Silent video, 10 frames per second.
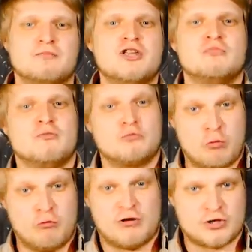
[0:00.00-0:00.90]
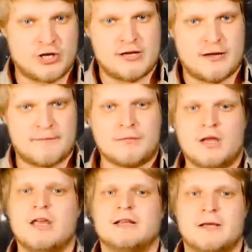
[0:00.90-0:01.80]
минимум уважения.
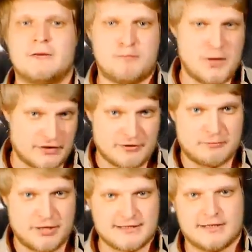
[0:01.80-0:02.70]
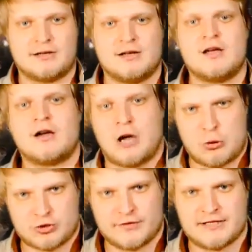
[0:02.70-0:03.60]
И это первый признак
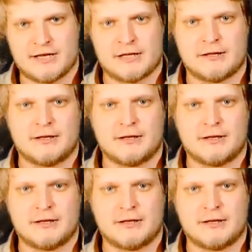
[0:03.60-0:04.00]
хорошей вселенной.